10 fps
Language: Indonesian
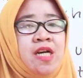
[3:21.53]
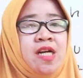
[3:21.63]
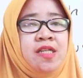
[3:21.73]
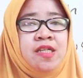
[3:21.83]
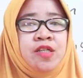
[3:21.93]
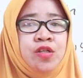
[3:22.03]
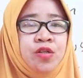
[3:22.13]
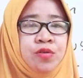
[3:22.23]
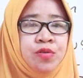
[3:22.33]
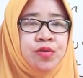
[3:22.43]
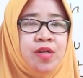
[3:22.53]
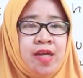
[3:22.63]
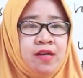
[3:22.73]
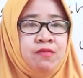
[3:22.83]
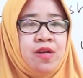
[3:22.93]
color do you
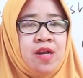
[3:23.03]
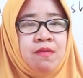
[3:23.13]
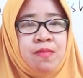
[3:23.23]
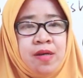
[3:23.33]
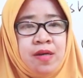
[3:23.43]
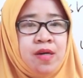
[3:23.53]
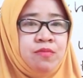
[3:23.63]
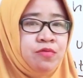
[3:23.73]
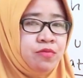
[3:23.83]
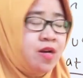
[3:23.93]
like? Warna apa yang kamu